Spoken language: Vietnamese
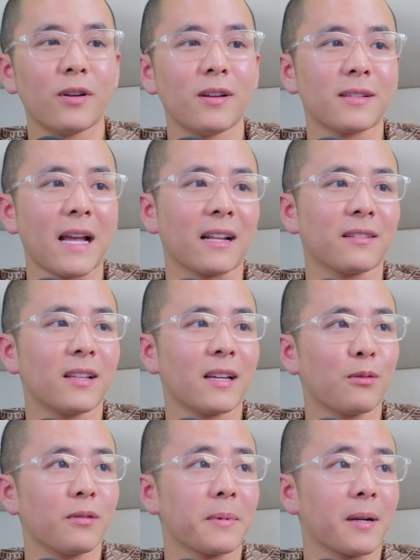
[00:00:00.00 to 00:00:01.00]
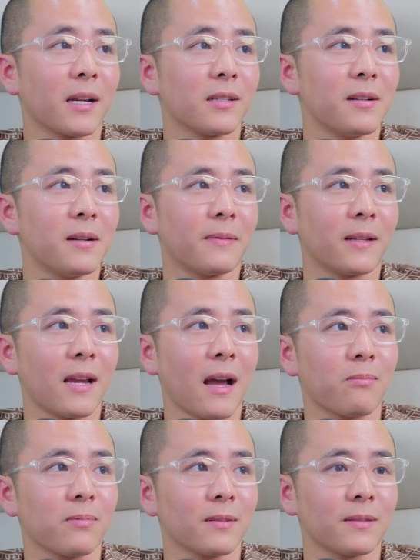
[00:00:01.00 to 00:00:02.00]
Đấy, mỗi đơn giản như thế thôi mà ngày xưa
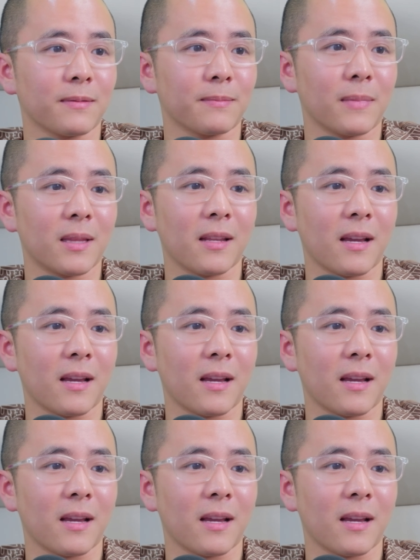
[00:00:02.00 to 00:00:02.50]
phải đi học ấy,